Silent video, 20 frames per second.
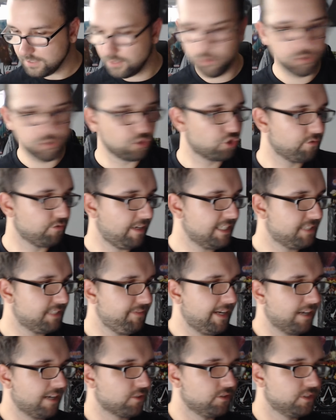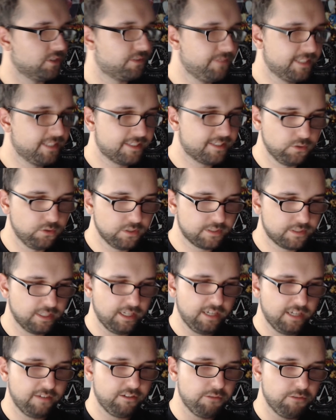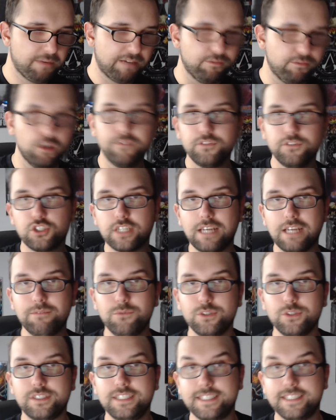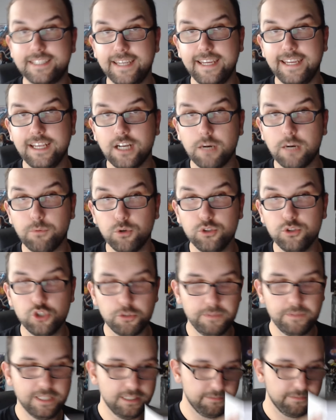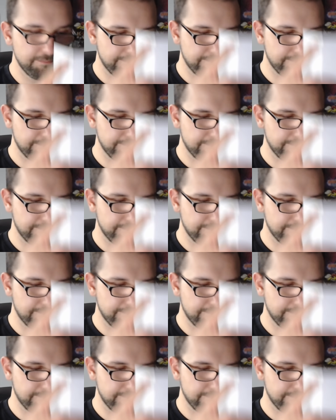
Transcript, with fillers: Logischerweise wäre es sonst witzlos, wie bei Wolfenstein, wo es die CE gab ohne Spiel.